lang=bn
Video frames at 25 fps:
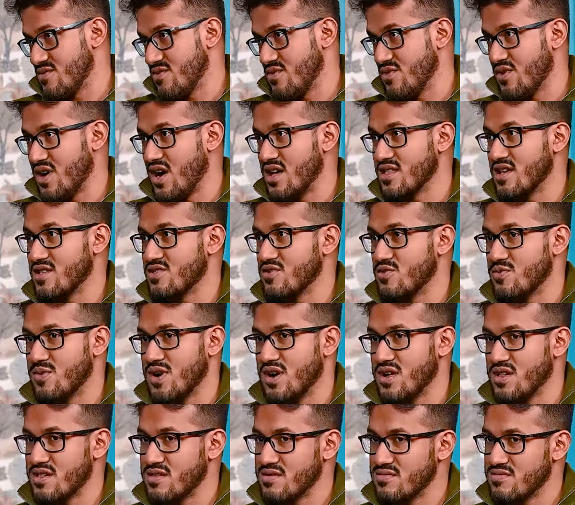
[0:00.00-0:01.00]
ওখানে
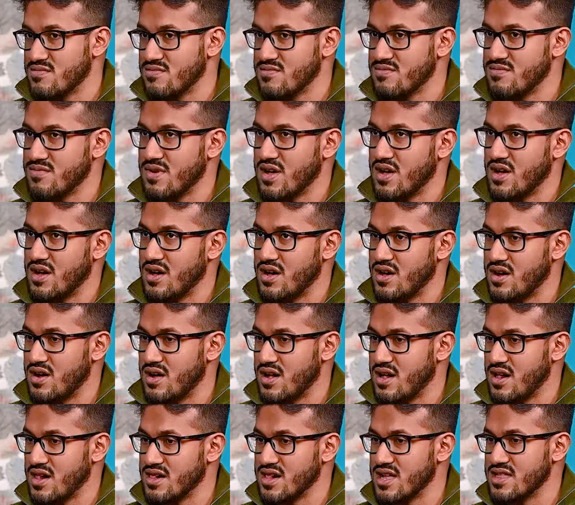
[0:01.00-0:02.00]
তোমার
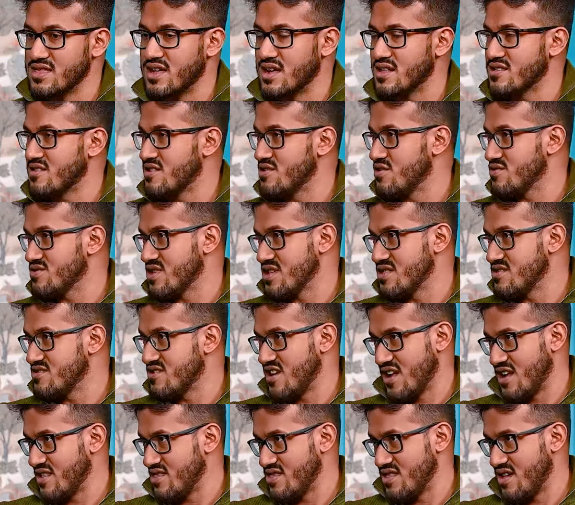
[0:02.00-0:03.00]
ডিনার ছিল তিন
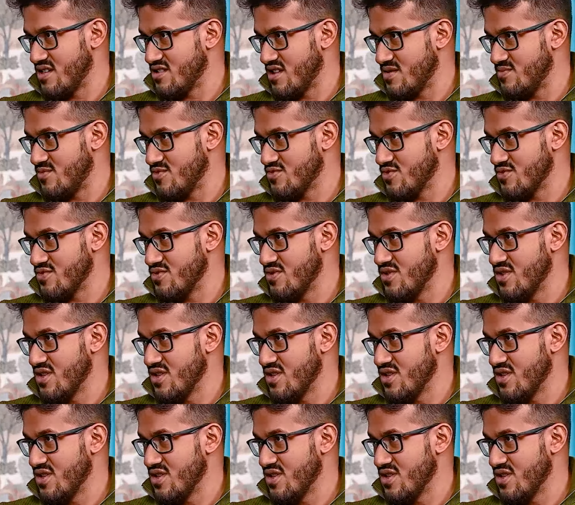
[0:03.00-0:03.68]
সাড়ে তিন হাজার মতন